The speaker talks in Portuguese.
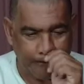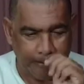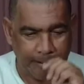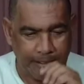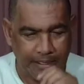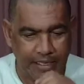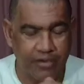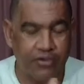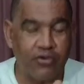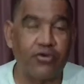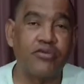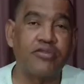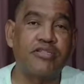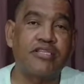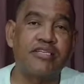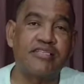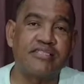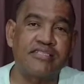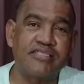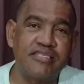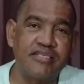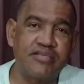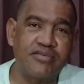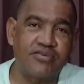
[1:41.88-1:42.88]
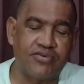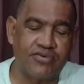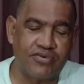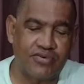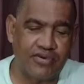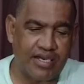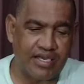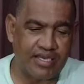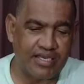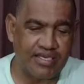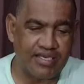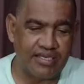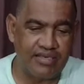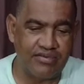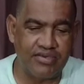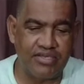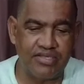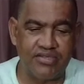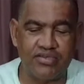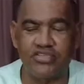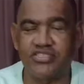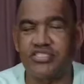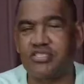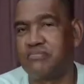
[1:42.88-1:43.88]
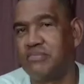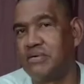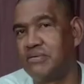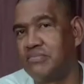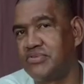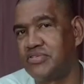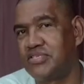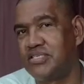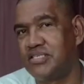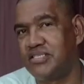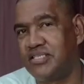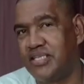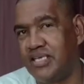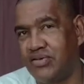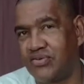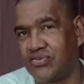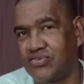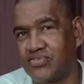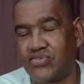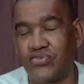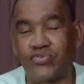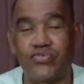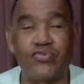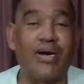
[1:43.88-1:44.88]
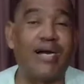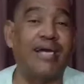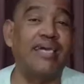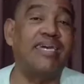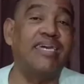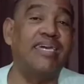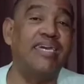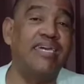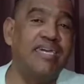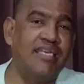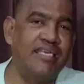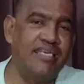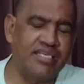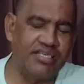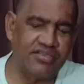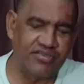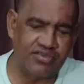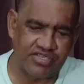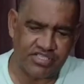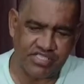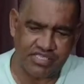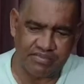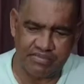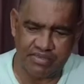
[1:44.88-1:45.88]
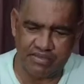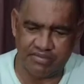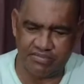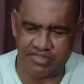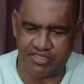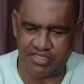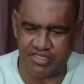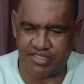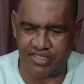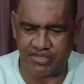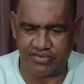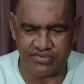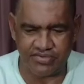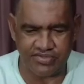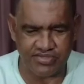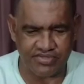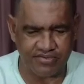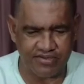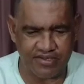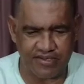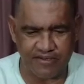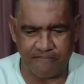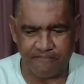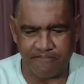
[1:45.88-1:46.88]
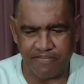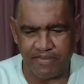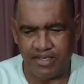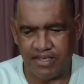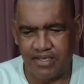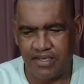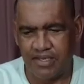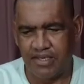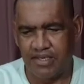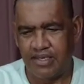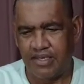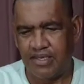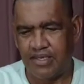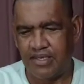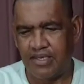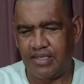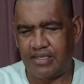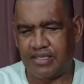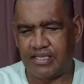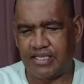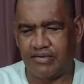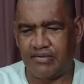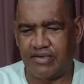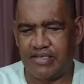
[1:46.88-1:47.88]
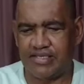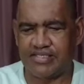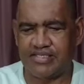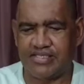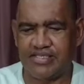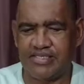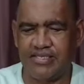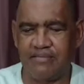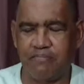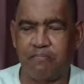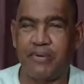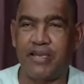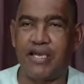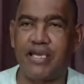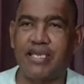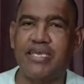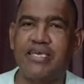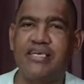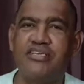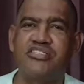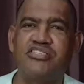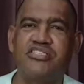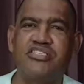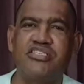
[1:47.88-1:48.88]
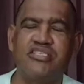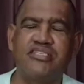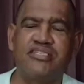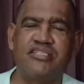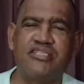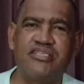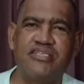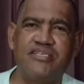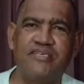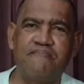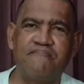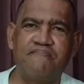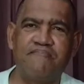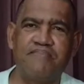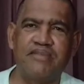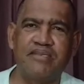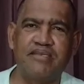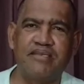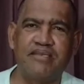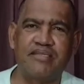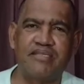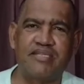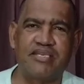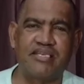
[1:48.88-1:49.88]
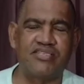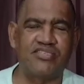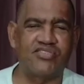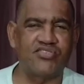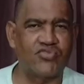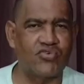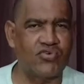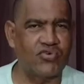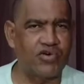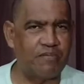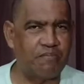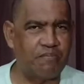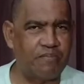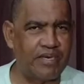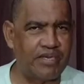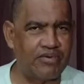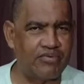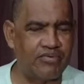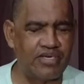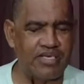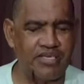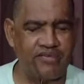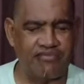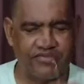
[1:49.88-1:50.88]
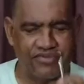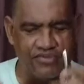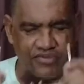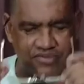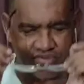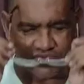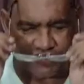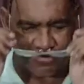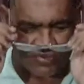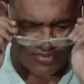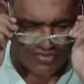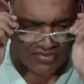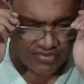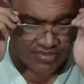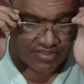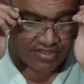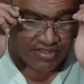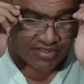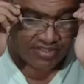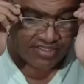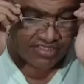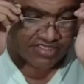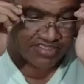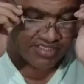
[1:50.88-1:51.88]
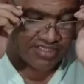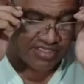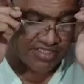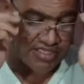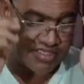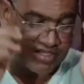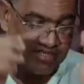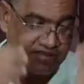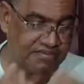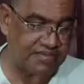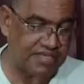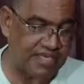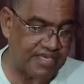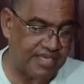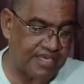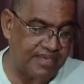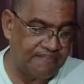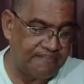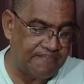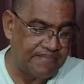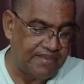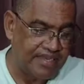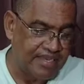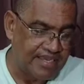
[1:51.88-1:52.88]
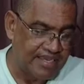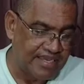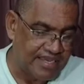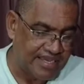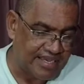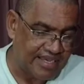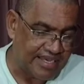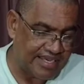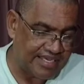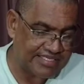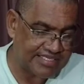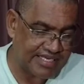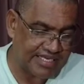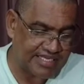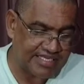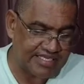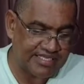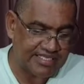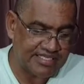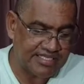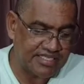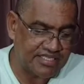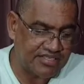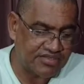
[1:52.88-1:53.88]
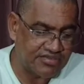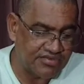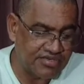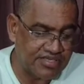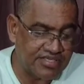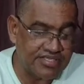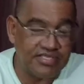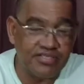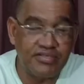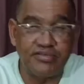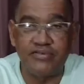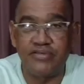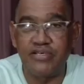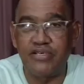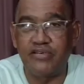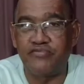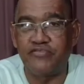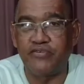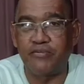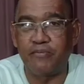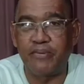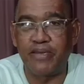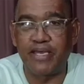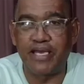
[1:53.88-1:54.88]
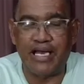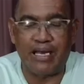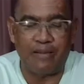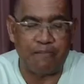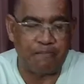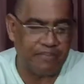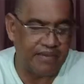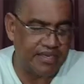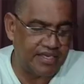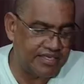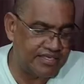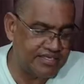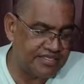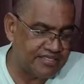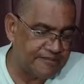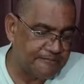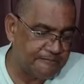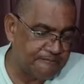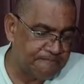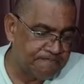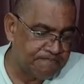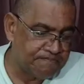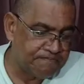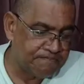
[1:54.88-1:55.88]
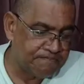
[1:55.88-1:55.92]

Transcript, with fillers: encontra-se com aquilo que nós chamamos de Deus, ou com aquele que nós chamamos de Deus. Né? Então, assim, para que a gente transcorra pelo livro do cristianismo, que é as Sagradas Escrituras, eu, eu vou pegar apenas